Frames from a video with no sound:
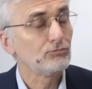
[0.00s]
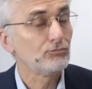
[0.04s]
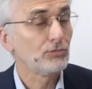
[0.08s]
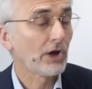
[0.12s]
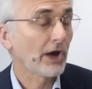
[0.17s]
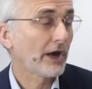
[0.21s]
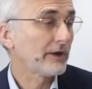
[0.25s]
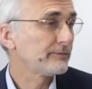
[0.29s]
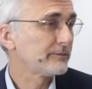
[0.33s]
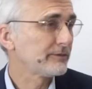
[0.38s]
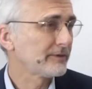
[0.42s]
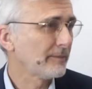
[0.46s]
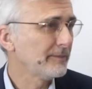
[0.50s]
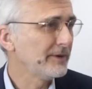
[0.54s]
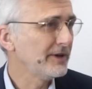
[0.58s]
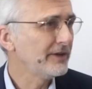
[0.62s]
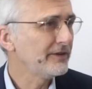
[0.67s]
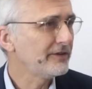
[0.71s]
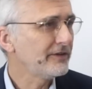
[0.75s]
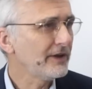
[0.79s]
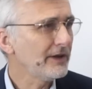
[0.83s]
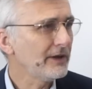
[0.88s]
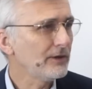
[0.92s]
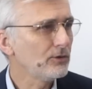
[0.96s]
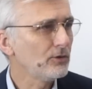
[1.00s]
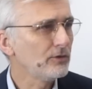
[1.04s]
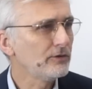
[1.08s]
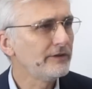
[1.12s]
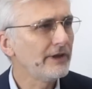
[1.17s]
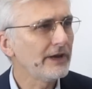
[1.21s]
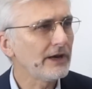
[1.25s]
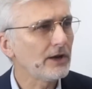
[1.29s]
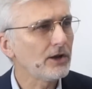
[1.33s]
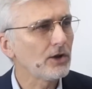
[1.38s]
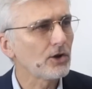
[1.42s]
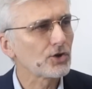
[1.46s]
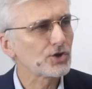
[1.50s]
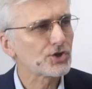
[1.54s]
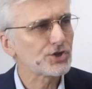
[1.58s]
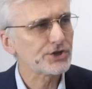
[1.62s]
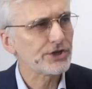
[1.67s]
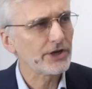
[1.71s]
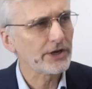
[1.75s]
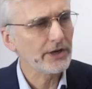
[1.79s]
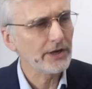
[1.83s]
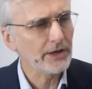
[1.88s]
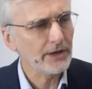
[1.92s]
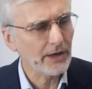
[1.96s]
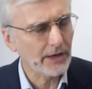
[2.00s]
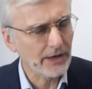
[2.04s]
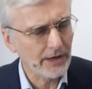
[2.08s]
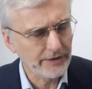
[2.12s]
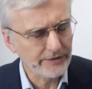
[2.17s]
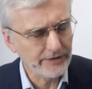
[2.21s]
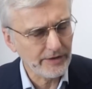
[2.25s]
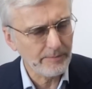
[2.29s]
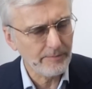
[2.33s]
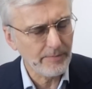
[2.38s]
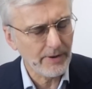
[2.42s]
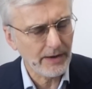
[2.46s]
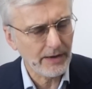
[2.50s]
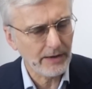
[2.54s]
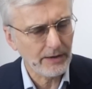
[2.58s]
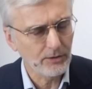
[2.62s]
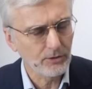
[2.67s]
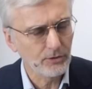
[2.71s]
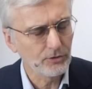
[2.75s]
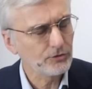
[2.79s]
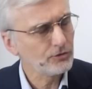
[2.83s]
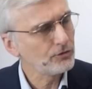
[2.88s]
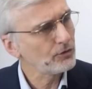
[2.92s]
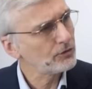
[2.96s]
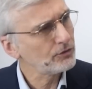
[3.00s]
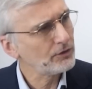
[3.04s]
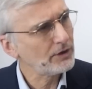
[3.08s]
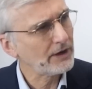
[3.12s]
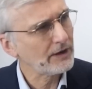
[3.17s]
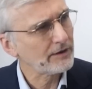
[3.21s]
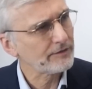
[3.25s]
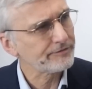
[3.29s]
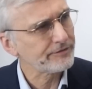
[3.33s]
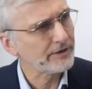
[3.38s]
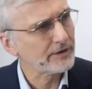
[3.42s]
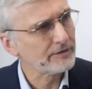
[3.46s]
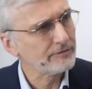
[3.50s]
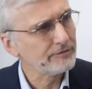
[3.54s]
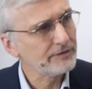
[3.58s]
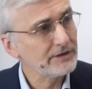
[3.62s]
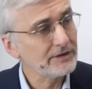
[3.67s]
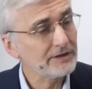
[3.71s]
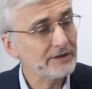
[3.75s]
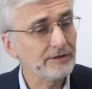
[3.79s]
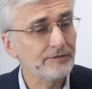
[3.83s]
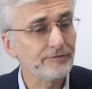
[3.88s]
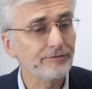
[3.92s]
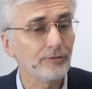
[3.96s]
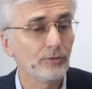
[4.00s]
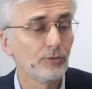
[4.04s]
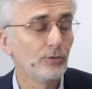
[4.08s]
la responsabilité de déclencher un débat autour de la fin de vie qui,